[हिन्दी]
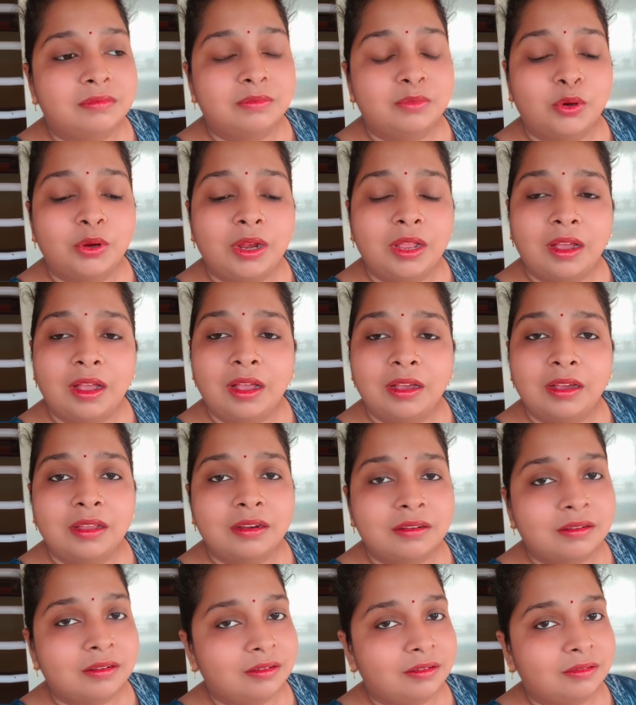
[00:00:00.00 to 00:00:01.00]
वो
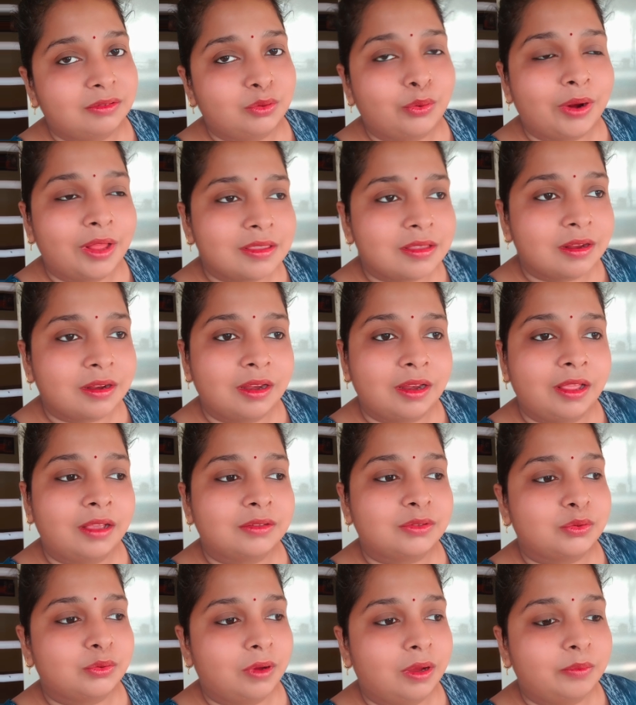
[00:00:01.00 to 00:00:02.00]
लगाकर थोड़ा सा
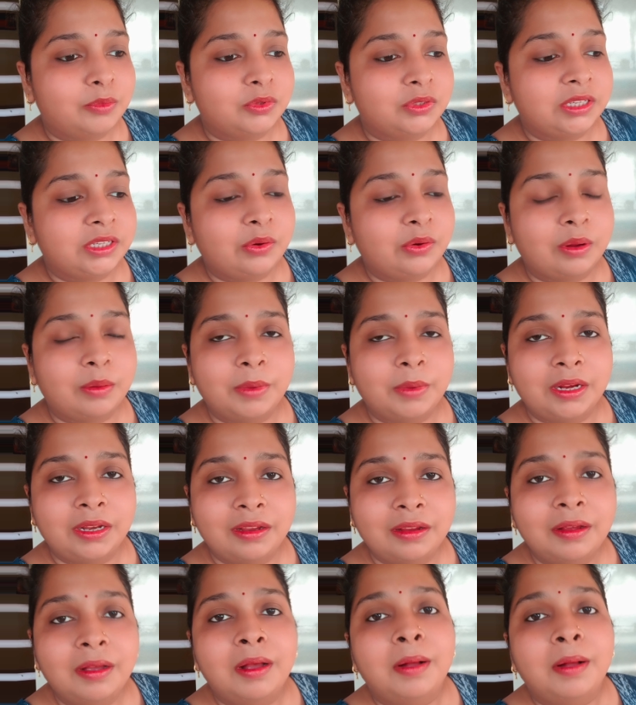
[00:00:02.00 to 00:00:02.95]
रिलैक्स हुआ मुझे और मैंने